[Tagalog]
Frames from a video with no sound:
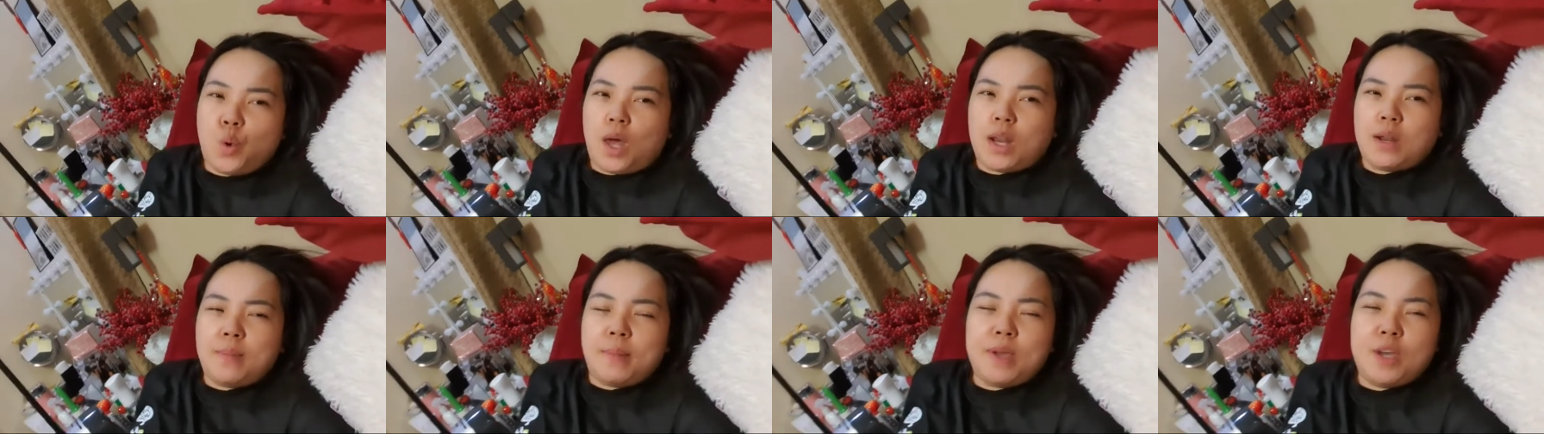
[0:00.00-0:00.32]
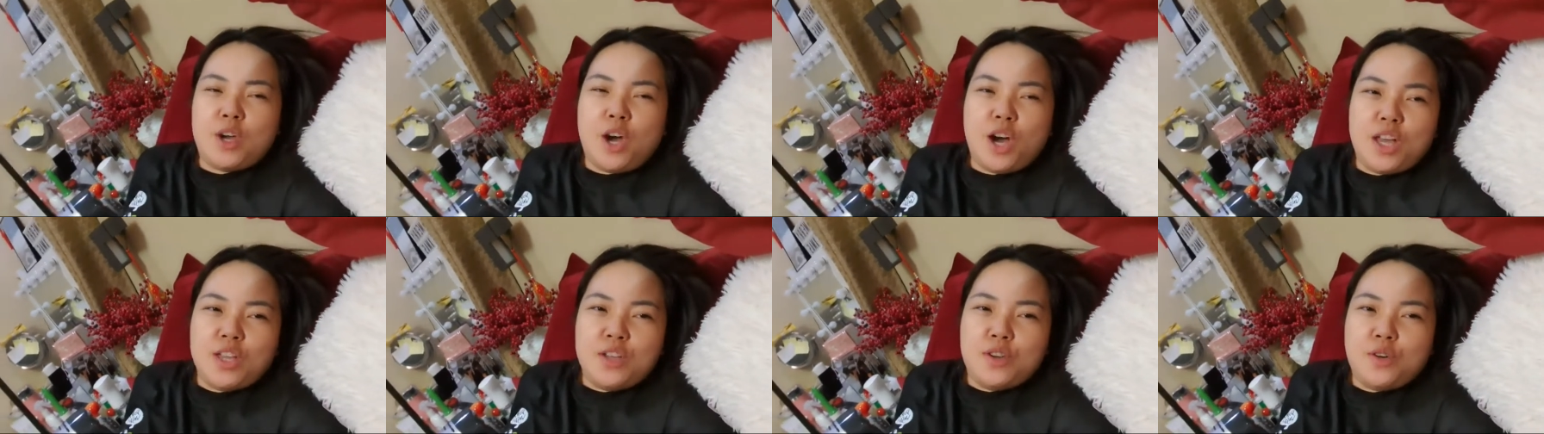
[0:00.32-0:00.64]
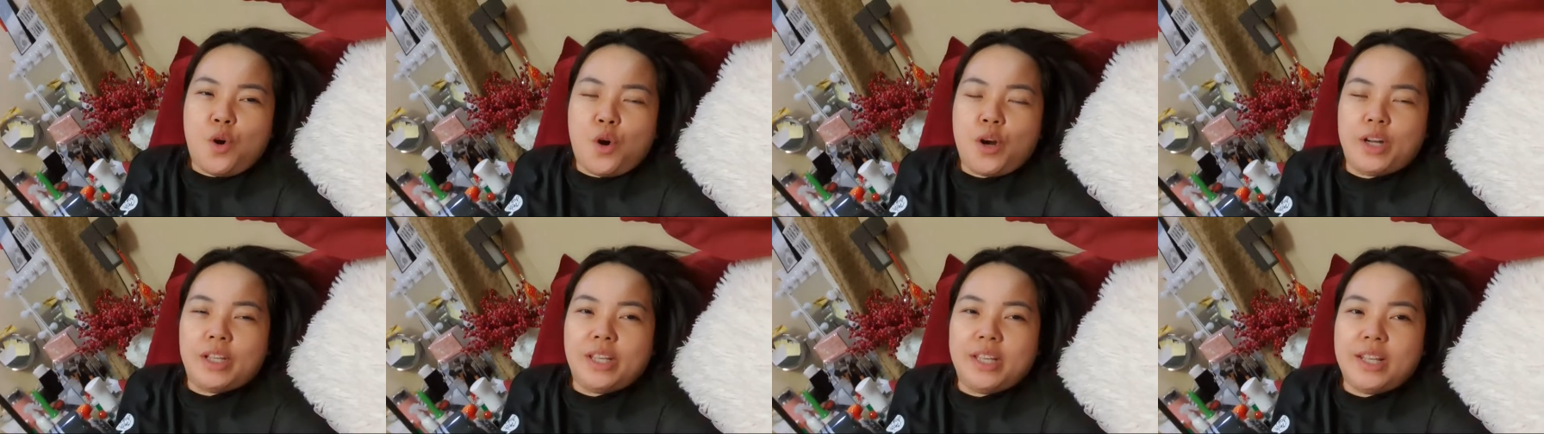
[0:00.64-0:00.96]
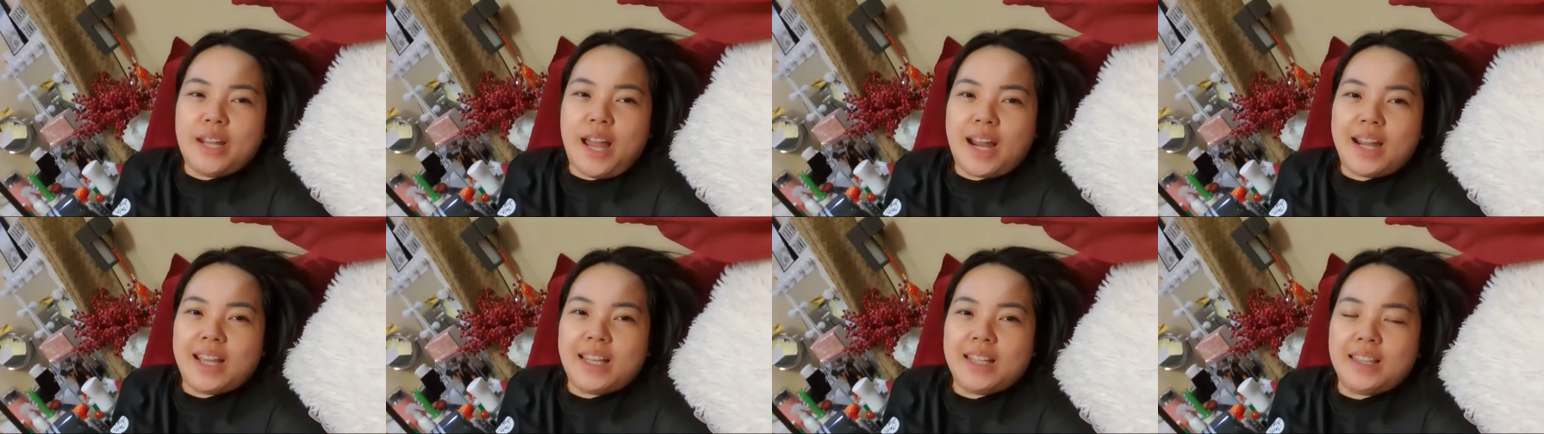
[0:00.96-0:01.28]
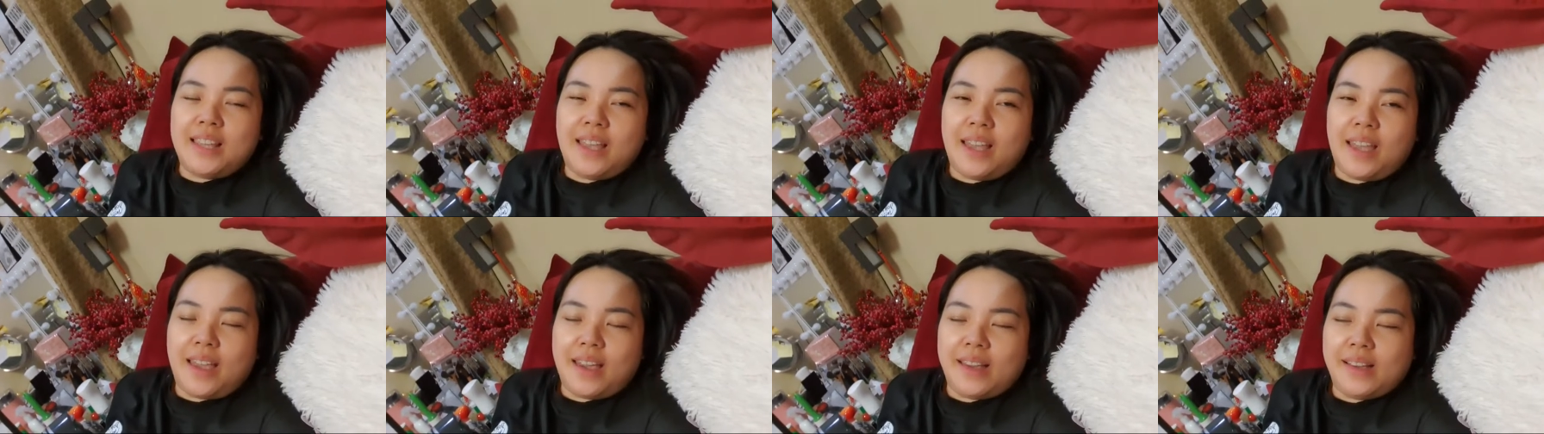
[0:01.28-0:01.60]
Ano ba yun? Yung ordinary
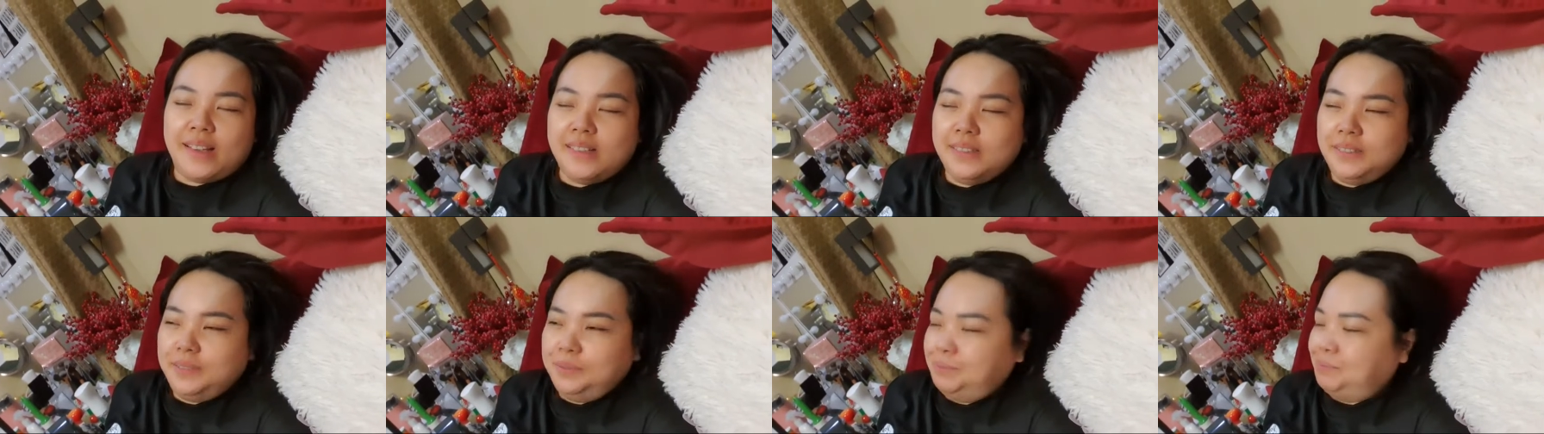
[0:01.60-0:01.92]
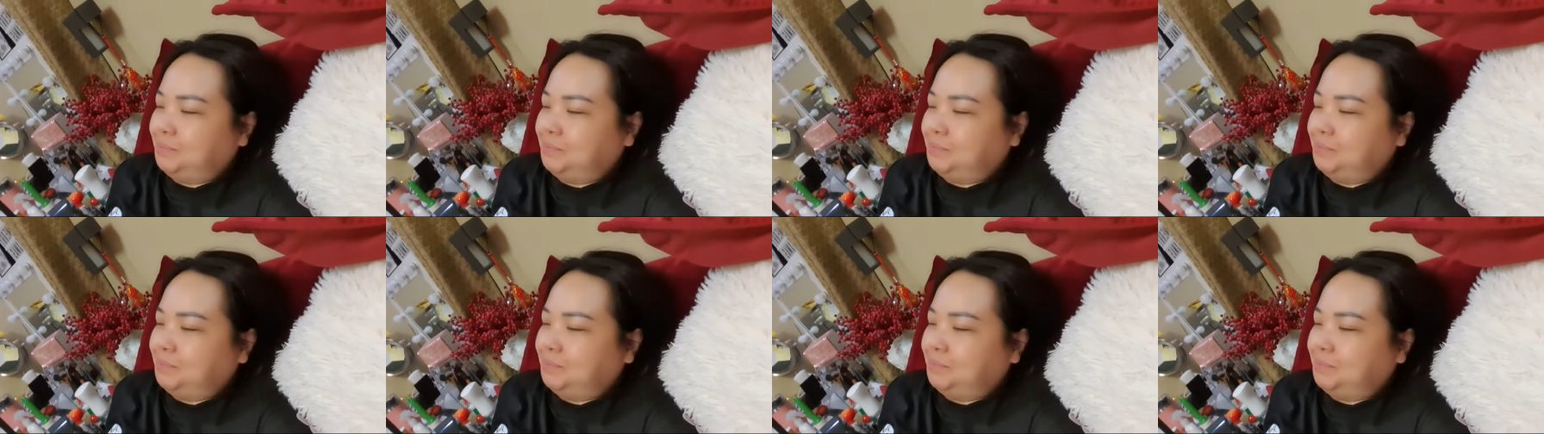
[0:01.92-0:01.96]
day?